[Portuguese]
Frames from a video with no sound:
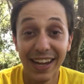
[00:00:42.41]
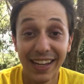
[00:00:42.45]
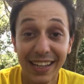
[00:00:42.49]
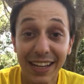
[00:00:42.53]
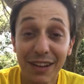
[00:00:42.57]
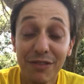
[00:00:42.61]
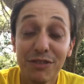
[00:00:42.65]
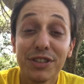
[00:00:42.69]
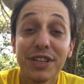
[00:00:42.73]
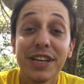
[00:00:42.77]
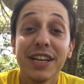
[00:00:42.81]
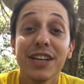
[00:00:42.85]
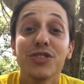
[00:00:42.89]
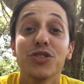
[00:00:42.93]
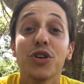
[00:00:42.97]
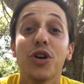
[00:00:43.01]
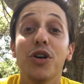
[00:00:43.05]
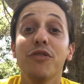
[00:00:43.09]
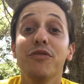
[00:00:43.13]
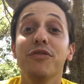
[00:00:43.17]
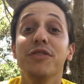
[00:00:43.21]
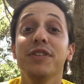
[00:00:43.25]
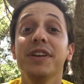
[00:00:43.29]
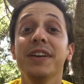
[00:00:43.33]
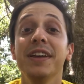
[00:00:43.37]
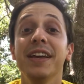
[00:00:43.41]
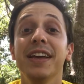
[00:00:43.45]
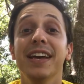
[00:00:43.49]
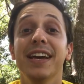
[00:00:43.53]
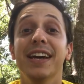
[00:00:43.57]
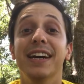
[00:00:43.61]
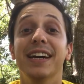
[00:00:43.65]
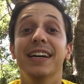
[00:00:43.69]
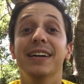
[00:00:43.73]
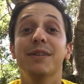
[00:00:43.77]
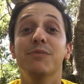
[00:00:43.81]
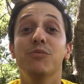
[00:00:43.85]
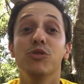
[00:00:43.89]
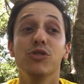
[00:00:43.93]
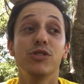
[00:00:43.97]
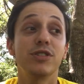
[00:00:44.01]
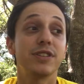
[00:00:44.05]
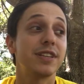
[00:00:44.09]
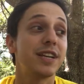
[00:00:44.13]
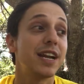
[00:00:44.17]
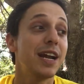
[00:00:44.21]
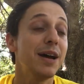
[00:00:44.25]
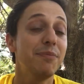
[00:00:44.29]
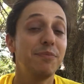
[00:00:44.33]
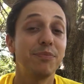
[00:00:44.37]
Daí você resolve eh,
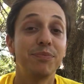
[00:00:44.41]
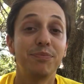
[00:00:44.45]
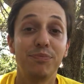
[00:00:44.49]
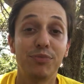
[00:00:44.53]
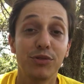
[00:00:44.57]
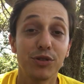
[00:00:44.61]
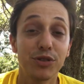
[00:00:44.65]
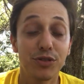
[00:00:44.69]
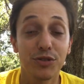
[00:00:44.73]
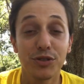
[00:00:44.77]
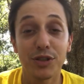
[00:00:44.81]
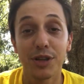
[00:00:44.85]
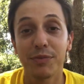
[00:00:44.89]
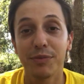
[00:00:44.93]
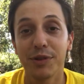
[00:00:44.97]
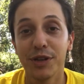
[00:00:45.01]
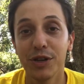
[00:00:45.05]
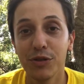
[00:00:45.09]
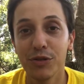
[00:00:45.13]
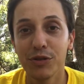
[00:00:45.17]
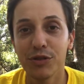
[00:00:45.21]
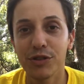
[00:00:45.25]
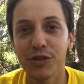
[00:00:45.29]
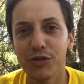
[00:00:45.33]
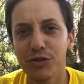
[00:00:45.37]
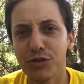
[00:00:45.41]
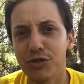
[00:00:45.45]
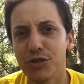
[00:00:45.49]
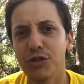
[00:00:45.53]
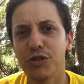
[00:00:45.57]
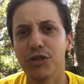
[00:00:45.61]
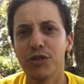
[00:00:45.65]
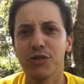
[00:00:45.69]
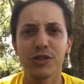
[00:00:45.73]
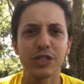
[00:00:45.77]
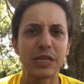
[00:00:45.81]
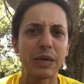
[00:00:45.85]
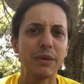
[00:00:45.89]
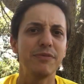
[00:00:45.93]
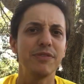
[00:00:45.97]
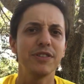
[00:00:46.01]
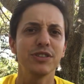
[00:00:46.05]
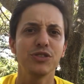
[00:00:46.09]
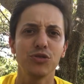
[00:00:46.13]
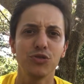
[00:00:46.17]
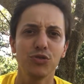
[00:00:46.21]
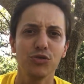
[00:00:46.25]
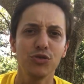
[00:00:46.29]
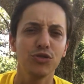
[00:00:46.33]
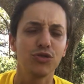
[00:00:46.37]
mostrar para os seus amigos que o seu cão sabe
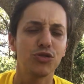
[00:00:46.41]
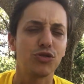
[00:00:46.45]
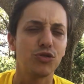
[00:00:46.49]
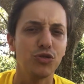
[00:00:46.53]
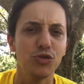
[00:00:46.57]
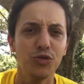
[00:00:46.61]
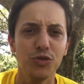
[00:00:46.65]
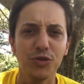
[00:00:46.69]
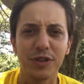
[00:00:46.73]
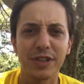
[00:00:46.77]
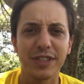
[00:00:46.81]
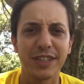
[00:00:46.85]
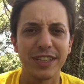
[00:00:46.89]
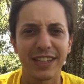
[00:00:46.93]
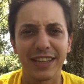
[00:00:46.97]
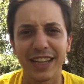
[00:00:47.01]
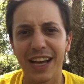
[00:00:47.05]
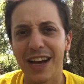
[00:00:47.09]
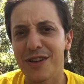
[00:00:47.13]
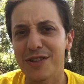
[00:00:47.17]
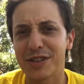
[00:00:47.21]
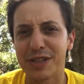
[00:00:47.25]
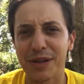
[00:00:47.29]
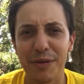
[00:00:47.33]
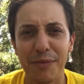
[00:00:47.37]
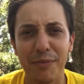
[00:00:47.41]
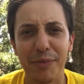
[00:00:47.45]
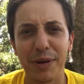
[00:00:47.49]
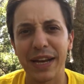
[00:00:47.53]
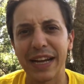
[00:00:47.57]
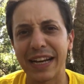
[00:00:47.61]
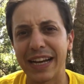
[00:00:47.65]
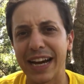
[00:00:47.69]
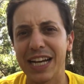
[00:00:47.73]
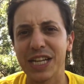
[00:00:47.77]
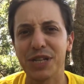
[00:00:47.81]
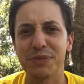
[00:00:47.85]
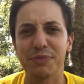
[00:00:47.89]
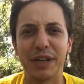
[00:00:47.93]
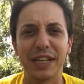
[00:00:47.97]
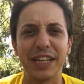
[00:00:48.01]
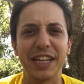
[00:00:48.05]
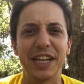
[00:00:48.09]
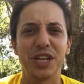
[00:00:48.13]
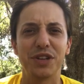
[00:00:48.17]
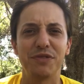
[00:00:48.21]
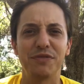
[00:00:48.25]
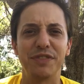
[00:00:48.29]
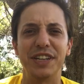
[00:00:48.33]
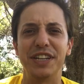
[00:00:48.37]
fazer alguns truques e tal, sabe brincar de
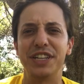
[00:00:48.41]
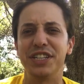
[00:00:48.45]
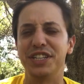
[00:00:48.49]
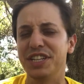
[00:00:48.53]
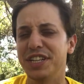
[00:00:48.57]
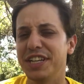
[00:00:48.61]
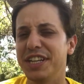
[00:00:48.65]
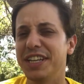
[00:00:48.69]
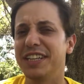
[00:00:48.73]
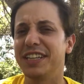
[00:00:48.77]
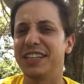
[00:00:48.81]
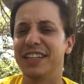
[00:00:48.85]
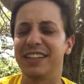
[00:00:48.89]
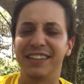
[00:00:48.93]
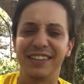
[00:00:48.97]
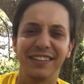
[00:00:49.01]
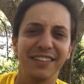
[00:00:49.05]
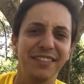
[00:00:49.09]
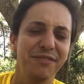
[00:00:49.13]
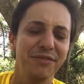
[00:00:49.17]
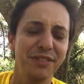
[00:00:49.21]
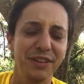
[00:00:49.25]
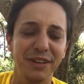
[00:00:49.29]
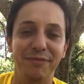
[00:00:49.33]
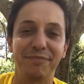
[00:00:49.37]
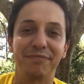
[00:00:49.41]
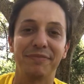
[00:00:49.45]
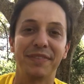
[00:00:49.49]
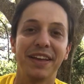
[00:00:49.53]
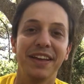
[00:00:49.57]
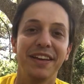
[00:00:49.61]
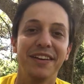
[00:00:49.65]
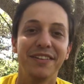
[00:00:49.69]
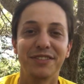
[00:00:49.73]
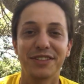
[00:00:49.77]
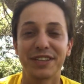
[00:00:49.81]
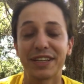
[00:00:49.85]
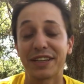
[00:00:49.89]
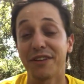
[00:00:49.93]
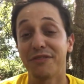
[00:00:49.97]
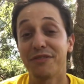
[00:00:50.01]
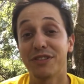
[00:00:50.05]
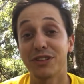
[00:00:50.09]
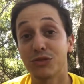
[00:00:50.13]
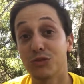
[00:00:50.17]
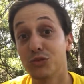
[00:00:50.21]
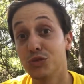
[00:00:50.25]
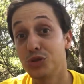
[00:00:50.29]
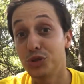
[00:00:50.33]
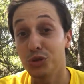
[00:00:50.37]
maneira divertida, enfim, você quer
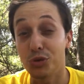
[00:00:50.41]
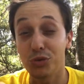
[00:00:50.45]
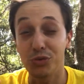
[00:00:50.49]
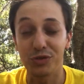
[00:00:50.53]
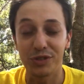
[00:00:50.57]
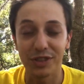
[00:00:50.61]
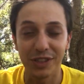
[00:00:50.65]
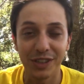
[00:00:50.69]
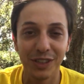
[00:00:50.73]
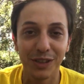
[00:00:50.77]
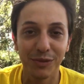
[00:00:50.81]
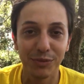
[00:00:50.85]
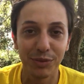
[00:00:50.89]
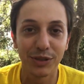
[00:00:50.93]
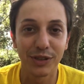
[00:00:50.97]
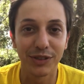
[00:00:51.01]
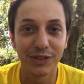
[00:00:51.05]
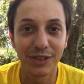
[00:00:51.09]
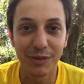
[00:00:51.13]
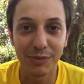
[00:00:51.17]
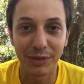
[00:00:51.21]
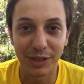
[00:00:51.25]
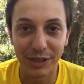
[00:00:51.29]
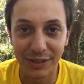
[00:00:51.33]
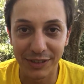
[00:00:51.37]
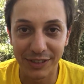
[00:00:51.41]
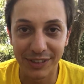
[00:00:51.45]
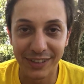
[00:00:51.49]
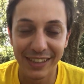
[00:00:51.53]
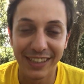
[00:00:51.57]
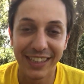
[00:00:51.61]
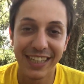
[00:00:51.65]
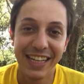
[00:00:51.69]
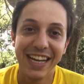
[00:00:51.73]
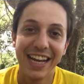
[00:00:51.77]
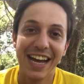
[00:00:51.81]
fazer um showzinho para os seus amigos.